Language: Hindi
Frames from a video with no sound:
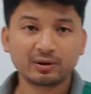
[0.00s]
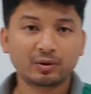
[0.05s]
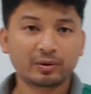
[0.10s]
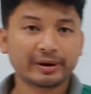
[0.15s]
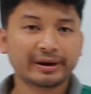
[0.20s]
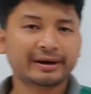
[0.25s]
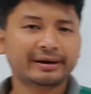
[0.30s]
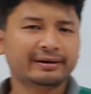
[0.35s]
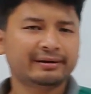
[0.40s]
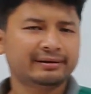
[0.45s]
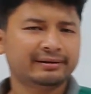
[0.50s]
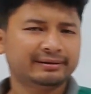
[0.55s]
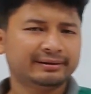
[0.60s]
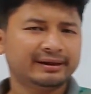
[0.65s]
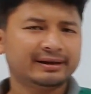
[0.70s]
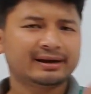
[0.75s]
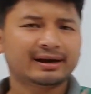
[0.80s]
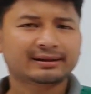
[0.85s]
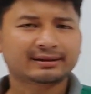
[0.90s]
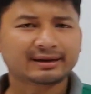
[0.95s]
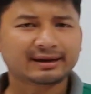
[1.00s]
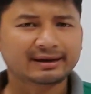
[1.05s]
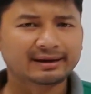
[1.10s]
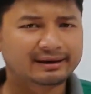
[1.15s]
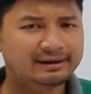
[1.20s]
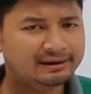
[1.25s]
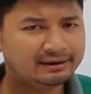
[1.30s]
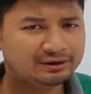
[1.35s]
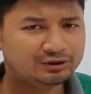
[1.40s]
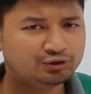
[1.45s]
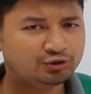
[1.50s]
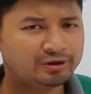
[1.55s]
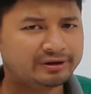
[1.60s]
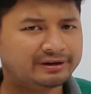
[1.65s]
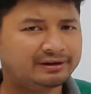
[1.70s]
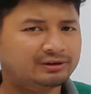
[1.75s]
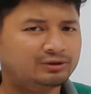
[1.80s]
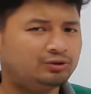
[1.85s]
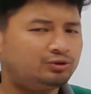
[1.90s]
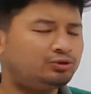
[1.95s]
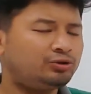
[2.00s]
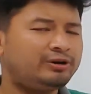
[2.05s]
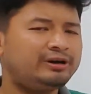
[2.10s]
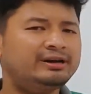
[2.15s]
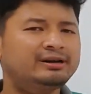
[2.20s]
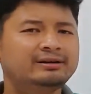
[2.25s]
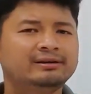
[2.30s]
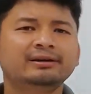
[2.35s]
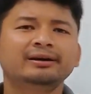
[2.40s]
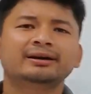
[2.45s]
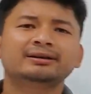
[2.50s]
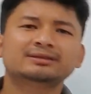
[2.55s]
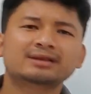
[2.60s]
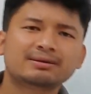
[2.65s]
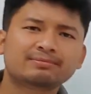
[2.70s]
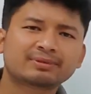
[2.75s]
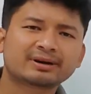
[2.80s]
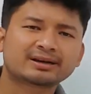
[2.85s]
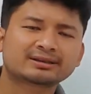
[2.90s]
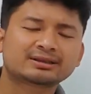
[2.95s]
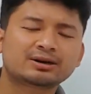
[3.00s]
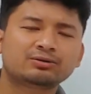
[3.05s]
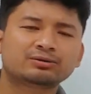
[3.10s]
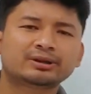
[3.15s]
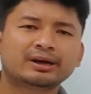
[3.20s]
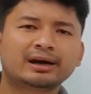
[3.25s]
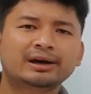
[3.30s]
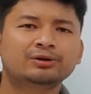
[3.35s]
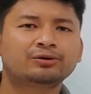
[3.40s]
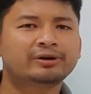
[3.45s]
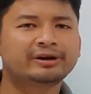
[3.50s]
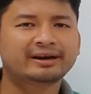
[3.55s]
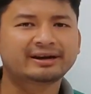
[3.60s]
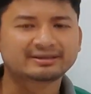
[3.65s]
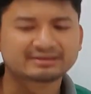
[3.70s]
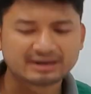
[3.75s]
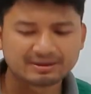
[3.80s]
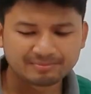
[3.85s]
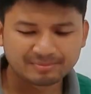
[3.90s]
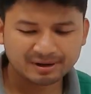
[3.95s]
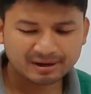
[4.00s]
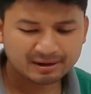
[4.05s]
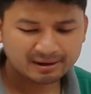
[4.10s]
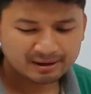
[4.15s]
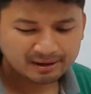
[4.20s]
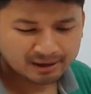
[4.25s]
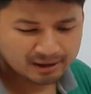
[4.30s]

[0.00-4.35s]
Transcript: ओके देन आता है ड्राइंग तो ड्राइंग एग्ज़ाम कैसा होता है ड्राइंग एग्ज़ाम में